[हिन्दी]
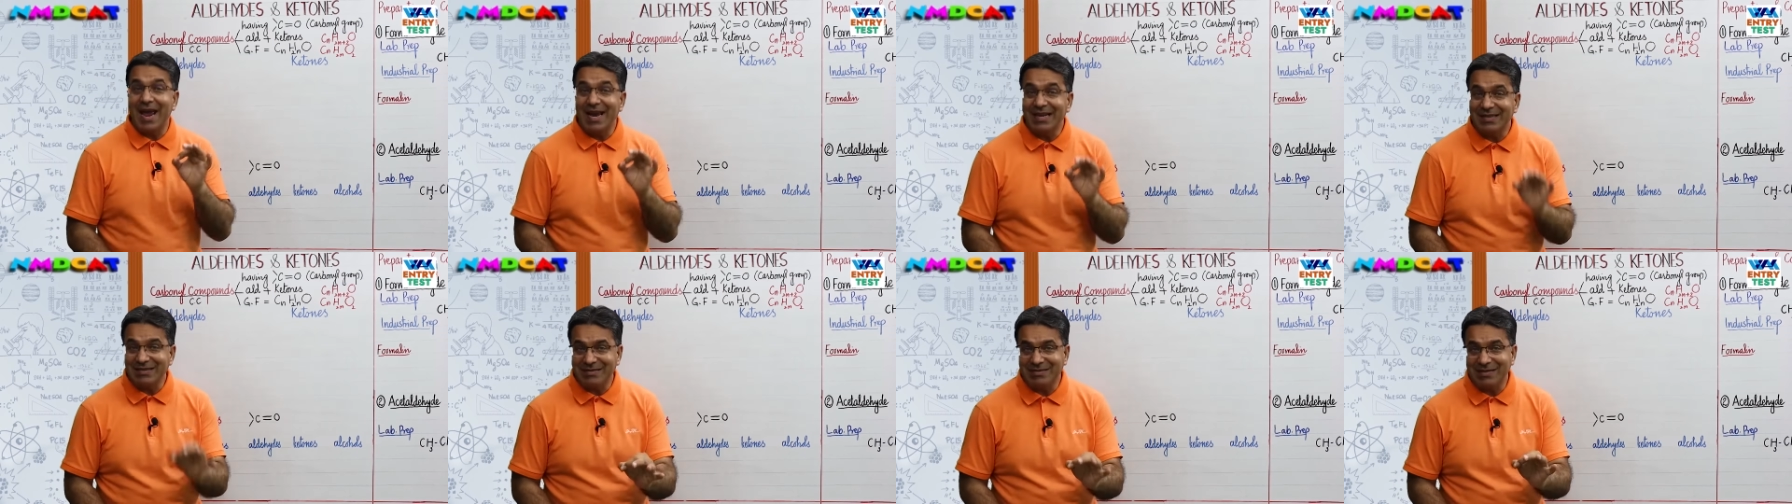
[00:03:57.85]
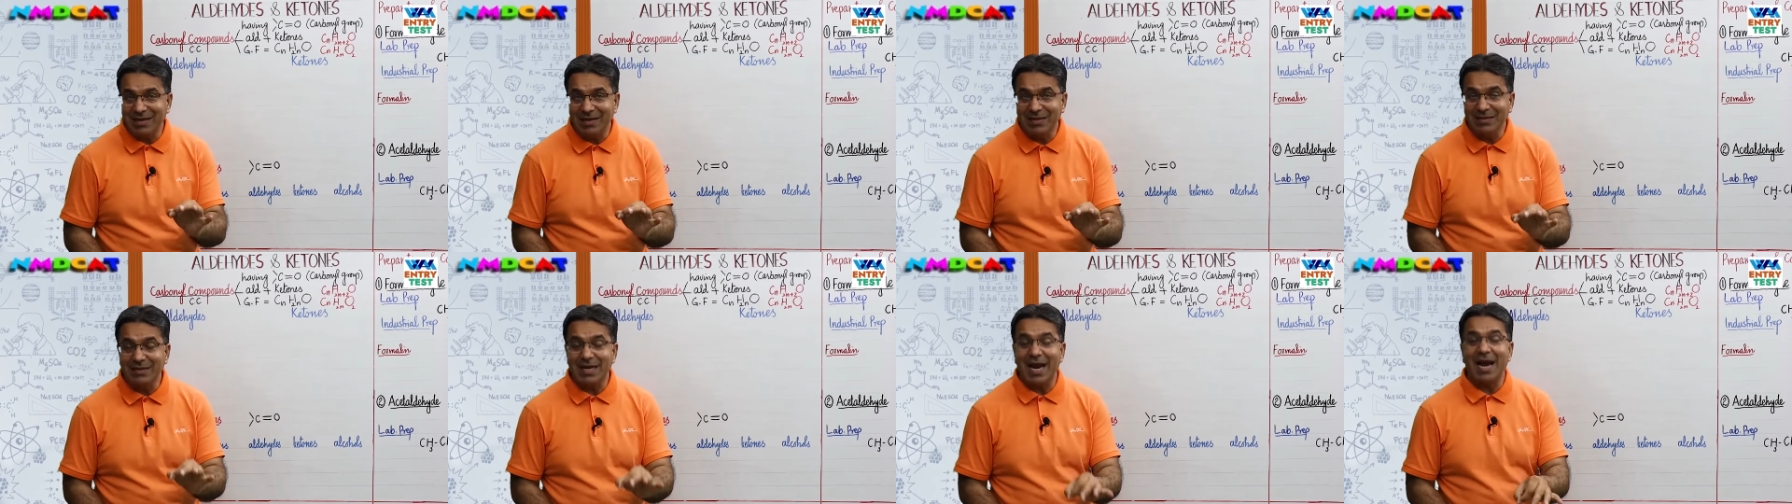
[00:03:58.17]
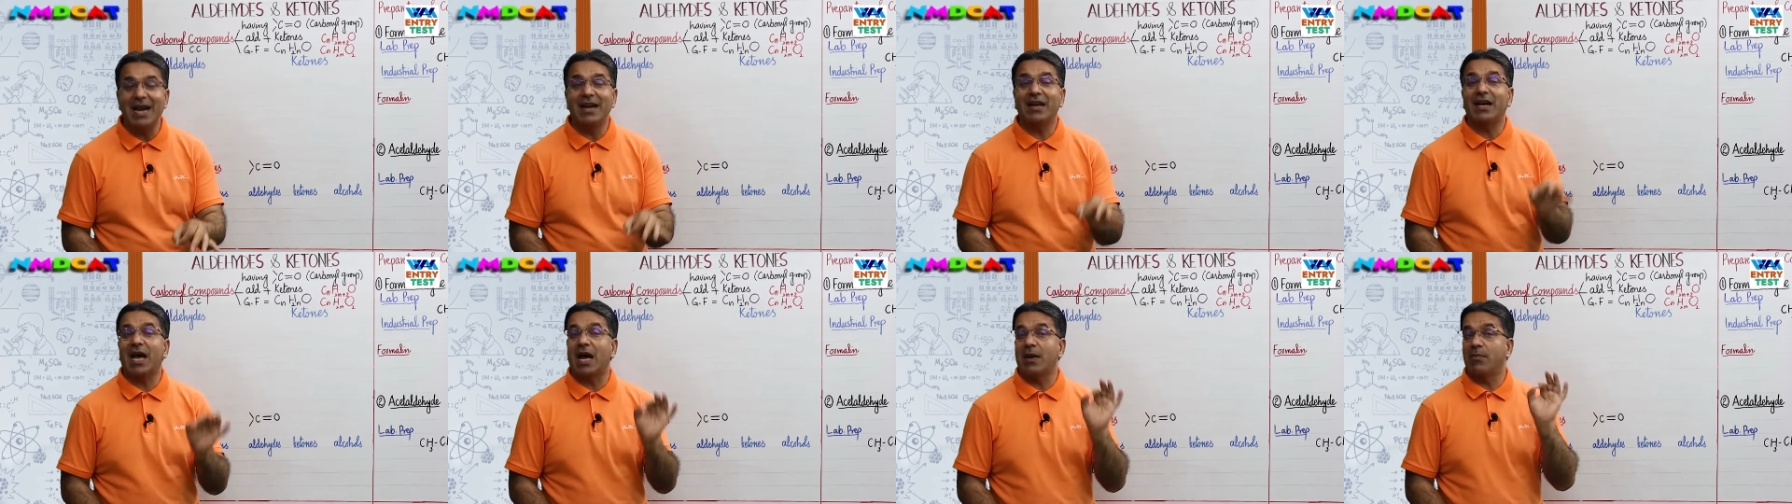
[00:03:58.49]
एस्टर्स
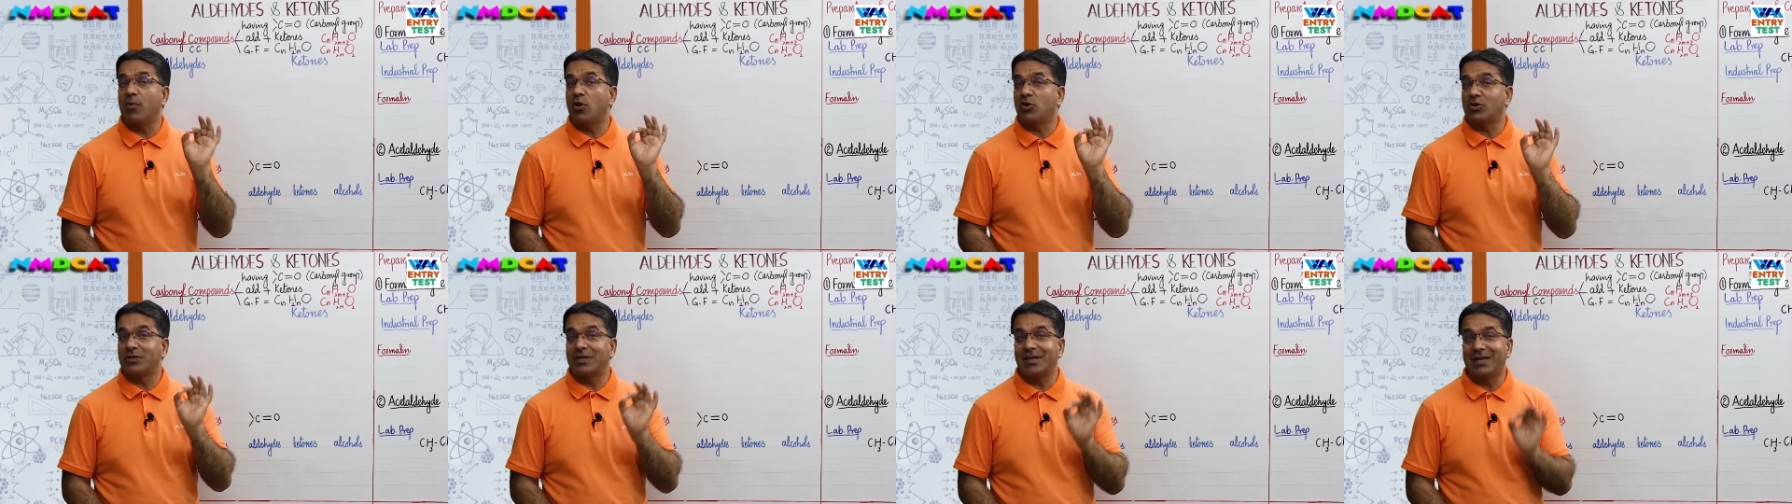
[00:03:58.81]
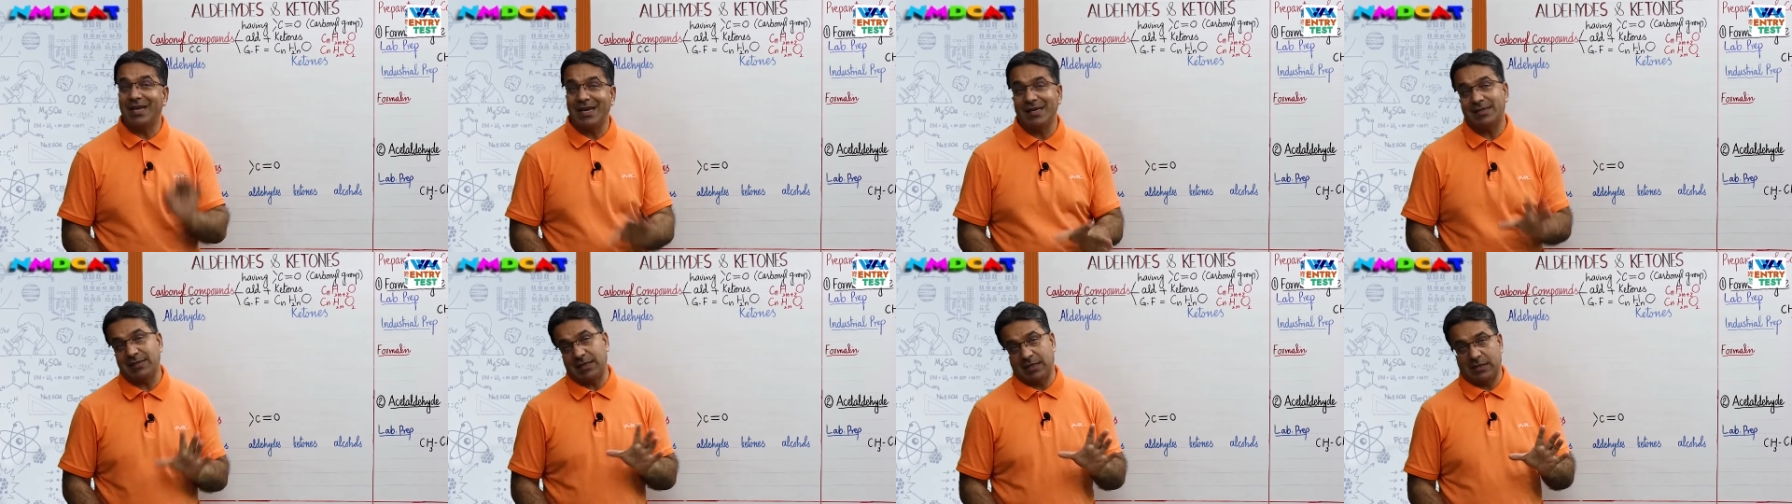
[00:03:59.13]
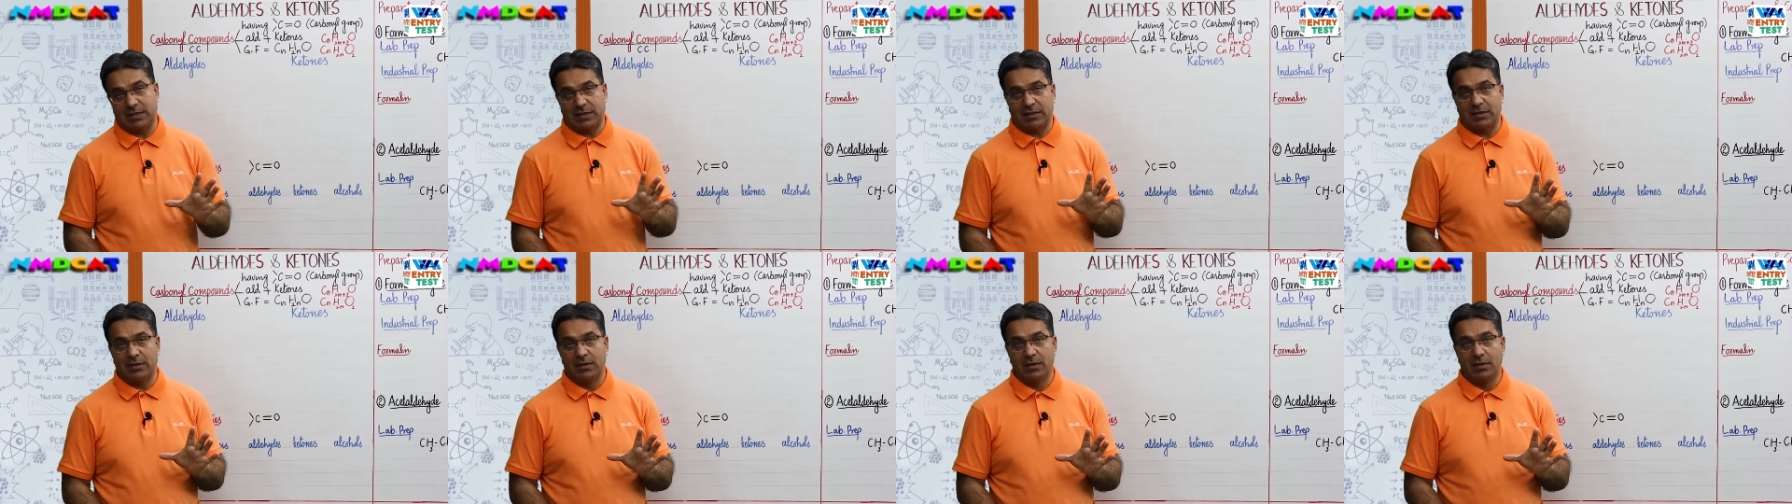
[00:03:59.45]
एंड कार्बोक्सिक
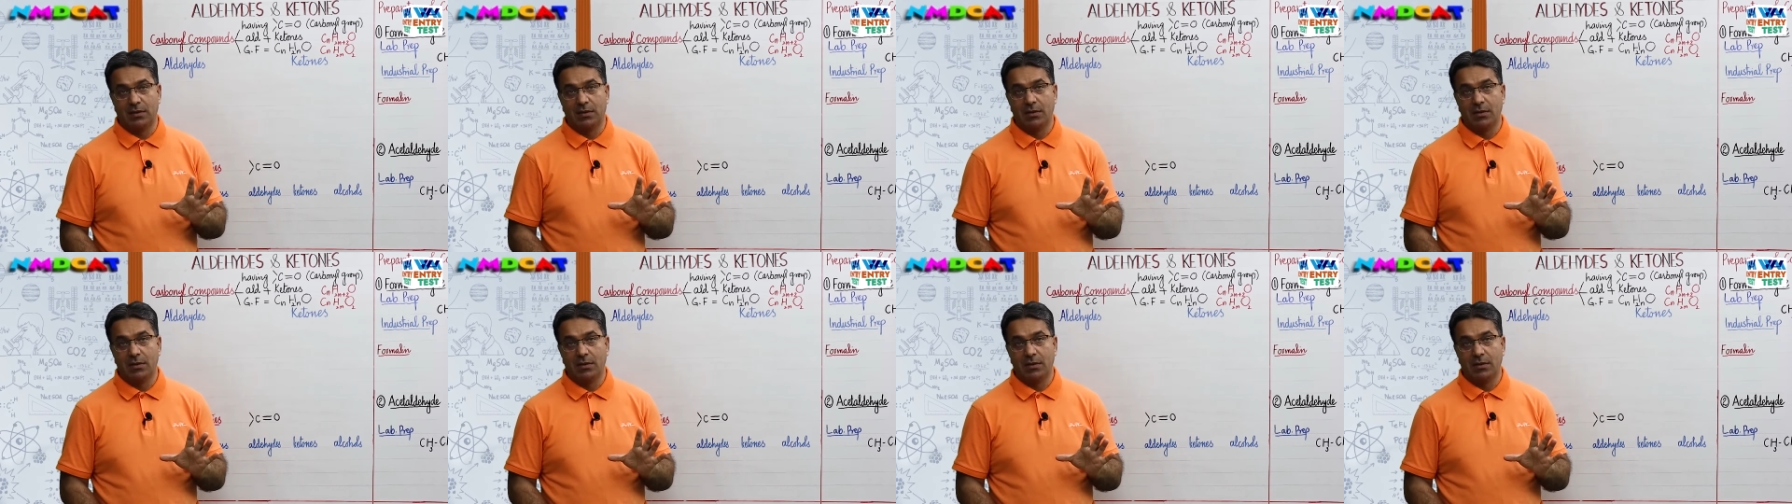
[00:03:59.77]
एसिड्स